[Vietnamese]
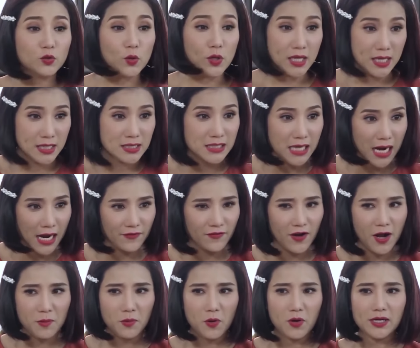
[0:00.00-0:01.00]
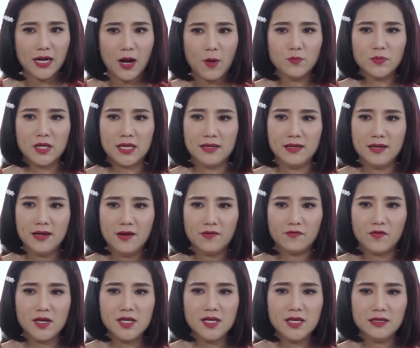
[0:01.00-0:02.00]
đó tùy ý trời phải không? Còn không thì
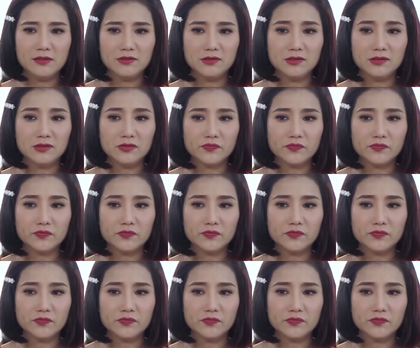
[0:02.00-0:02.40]
phải